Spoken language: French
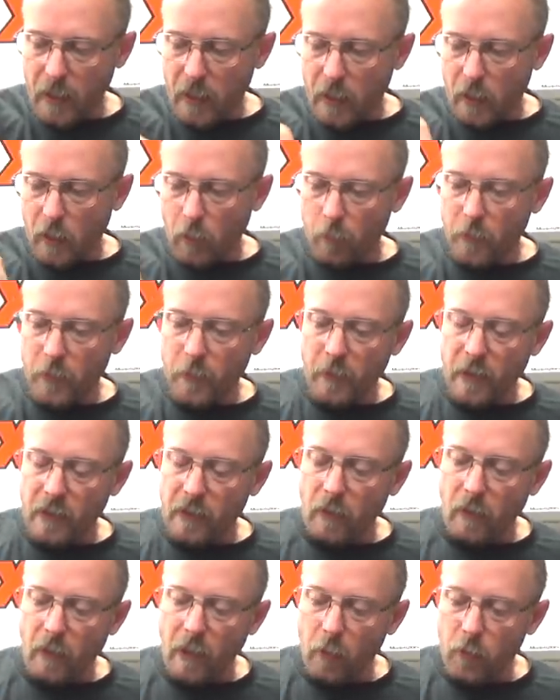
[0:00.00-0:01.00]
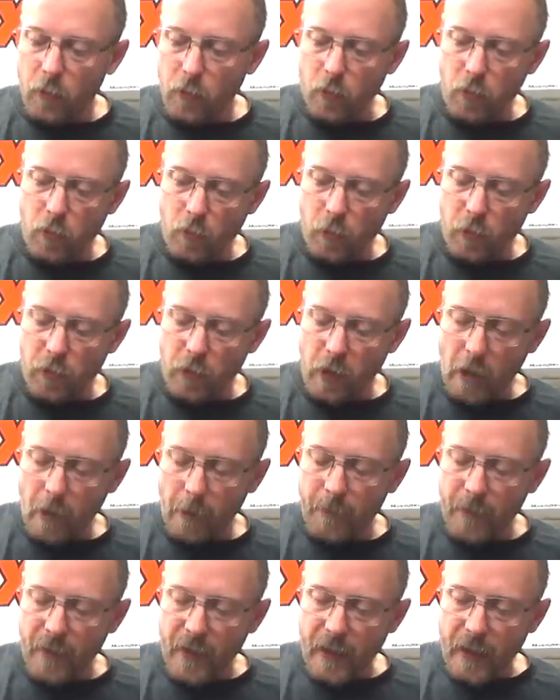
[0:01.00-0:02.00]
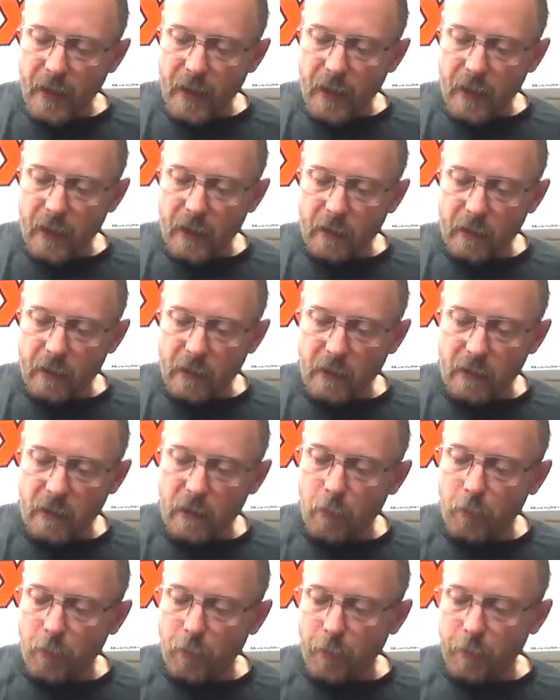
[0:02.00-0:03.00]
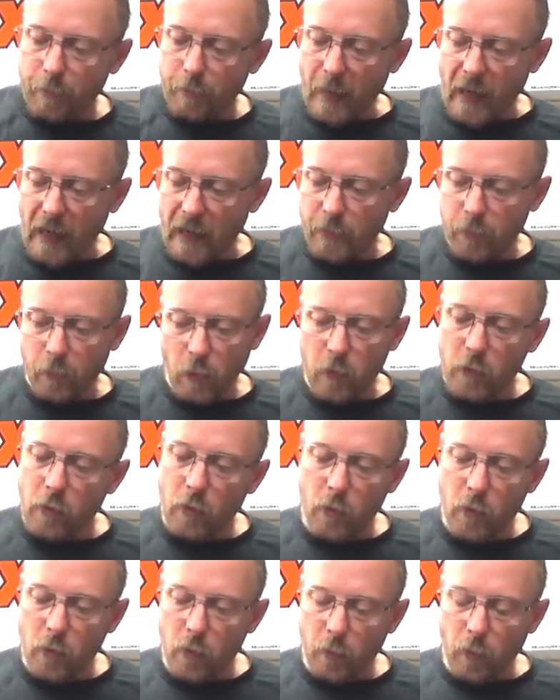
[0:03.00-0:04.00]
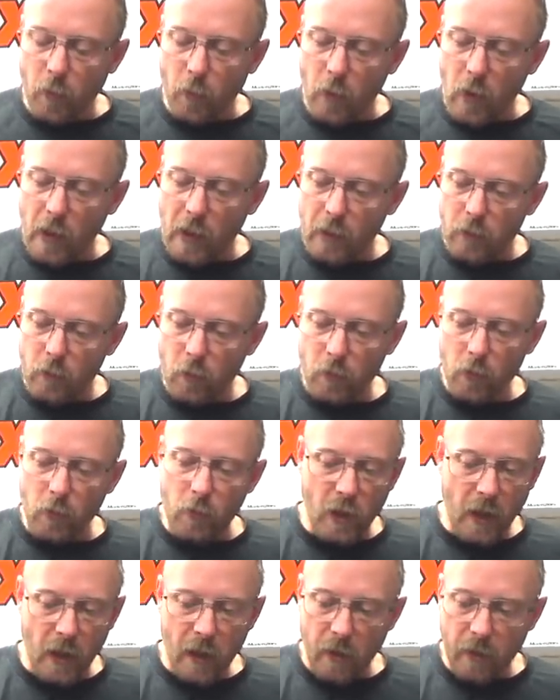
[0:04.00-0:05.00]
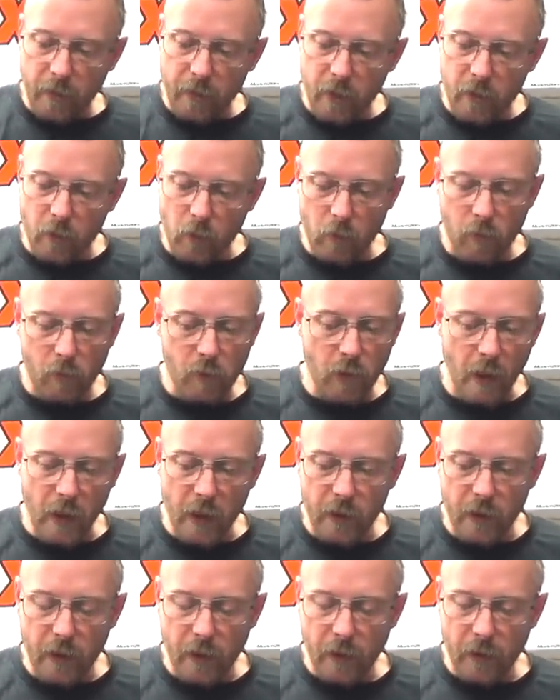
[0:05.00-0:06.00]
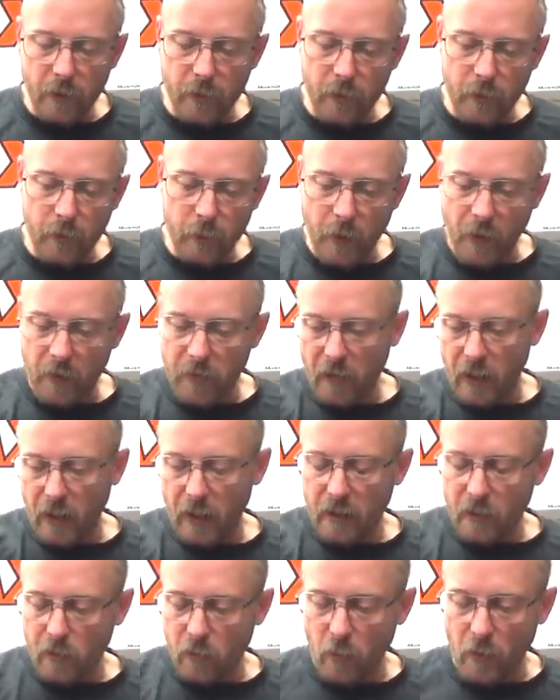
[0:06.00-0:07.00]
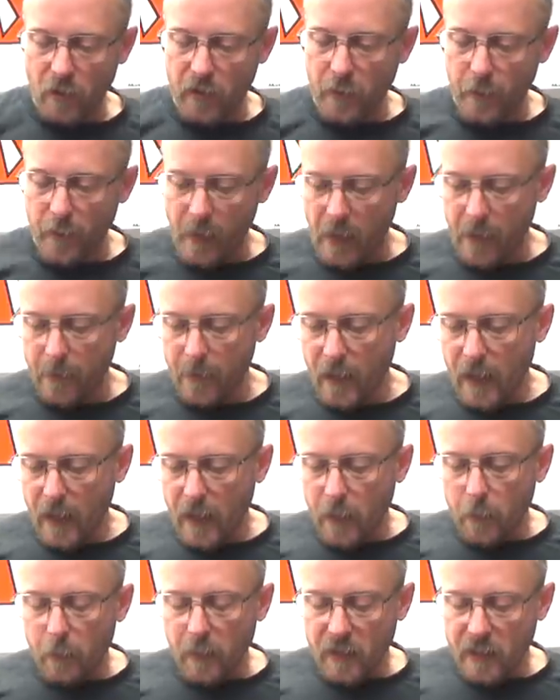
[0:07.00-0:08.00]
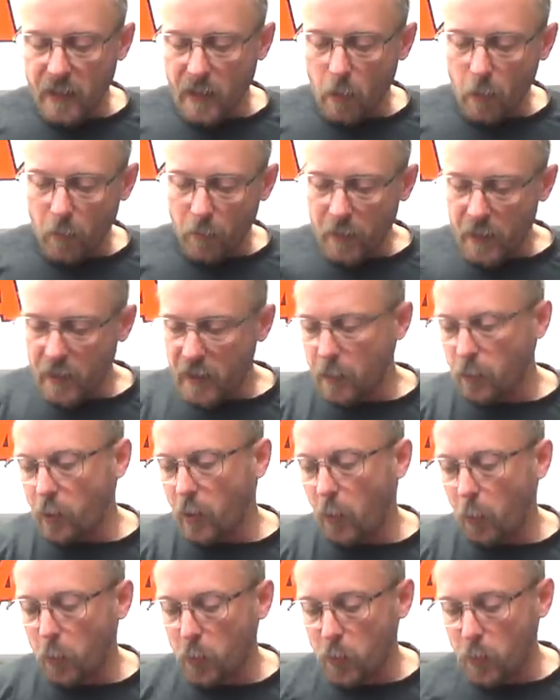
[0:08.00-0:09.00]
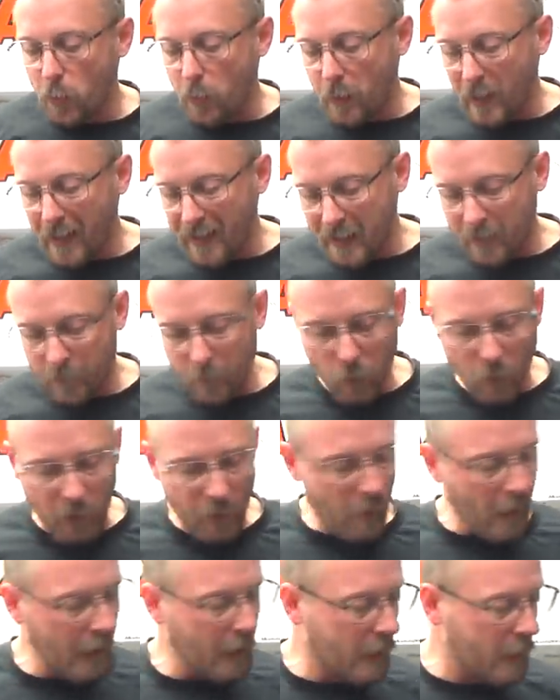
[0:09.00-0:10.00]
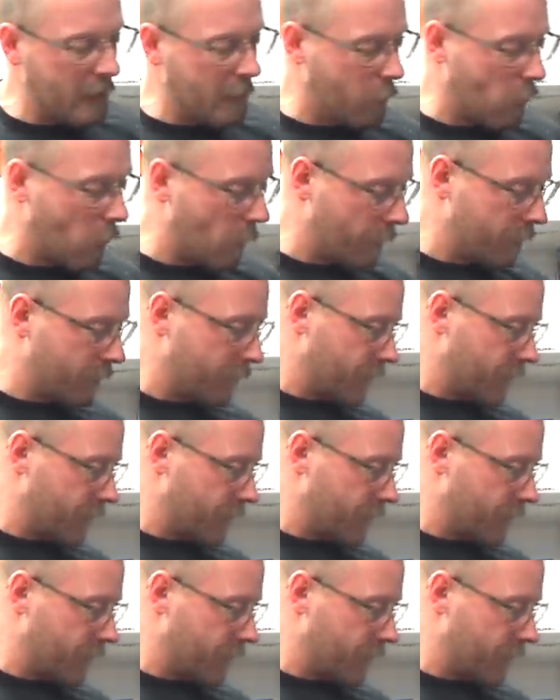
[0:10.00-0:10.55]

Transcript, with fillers: Ils l'ont mis maintenant là au-dessus du moteur. Euh, ça, c'est pareil, une bonne solution pour moi. Source de chaleur avec source de chaleur, euh, je préférais que ça soit séparé. Mais s'ils l'ont fait, c'est pour avoir plus de place pour les bacs lipo.